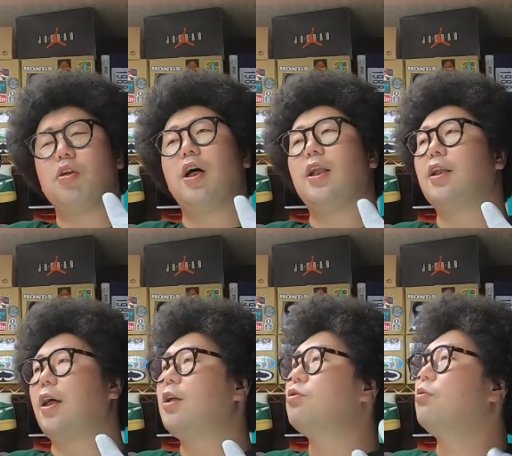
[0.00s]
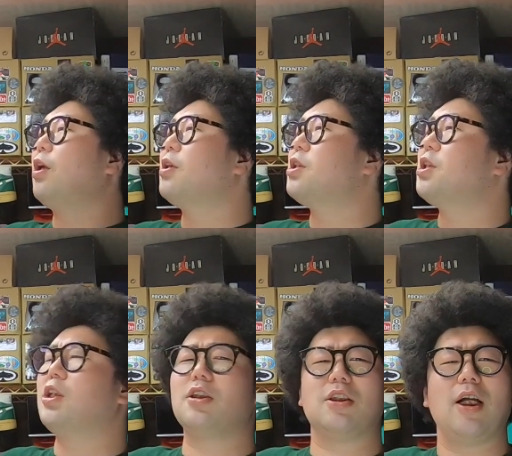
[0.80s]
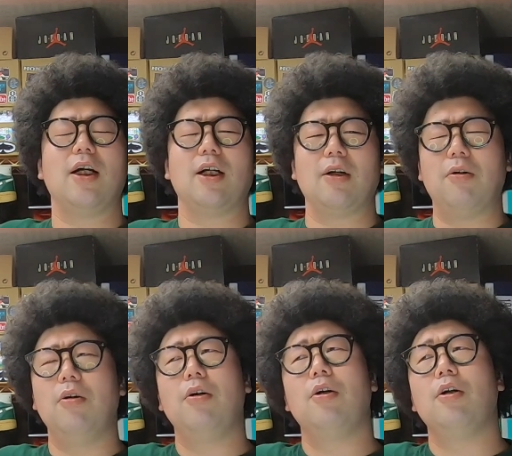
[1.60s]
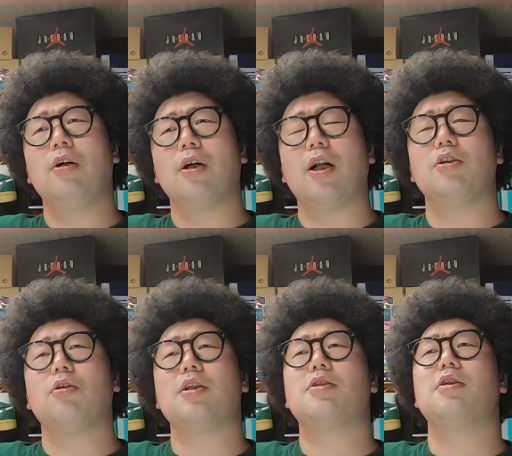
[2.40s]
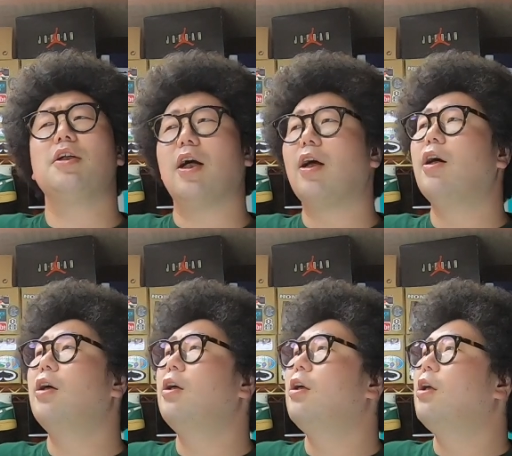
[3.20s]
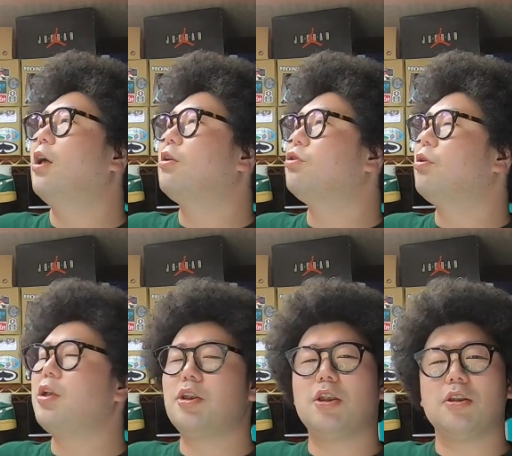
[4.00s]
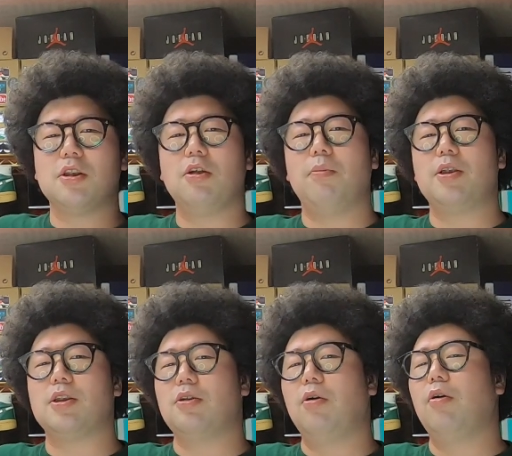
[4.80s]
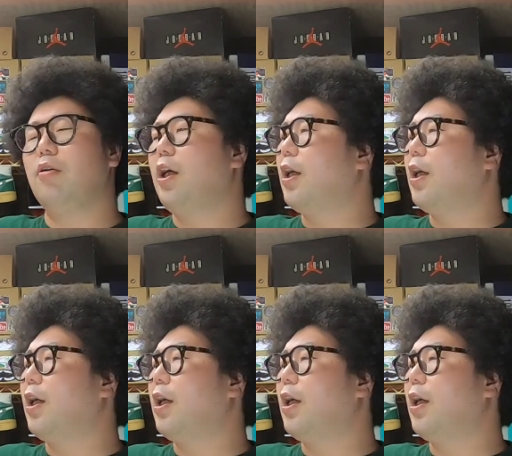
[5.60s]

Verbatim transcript: ルダーだったかな、ジョーダン6かなんかの。ジョーダン3かな。あと、ジョーダン6の別のなん